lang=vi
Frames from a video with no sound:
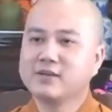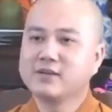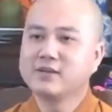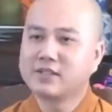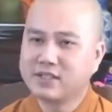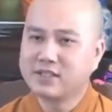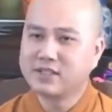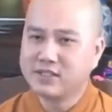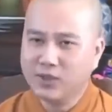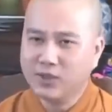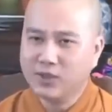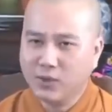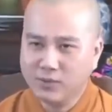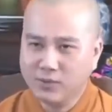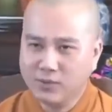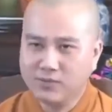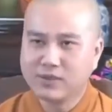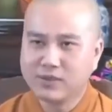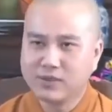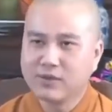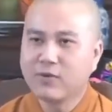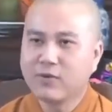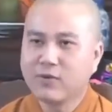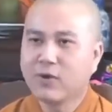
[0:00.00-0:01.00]
dùng cái
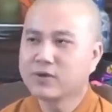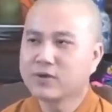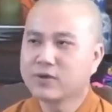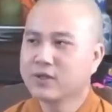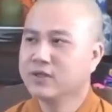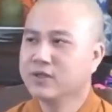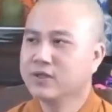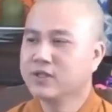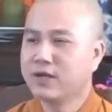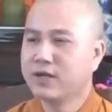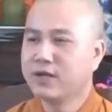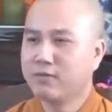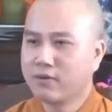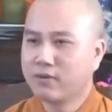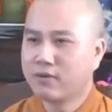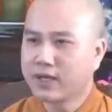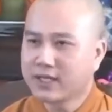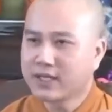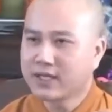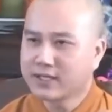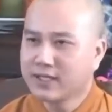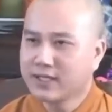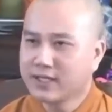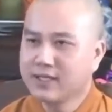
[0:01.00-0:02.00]
vô thường này một cách
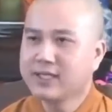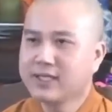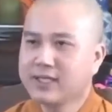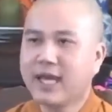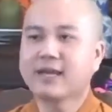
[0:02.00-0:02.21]
chính đáng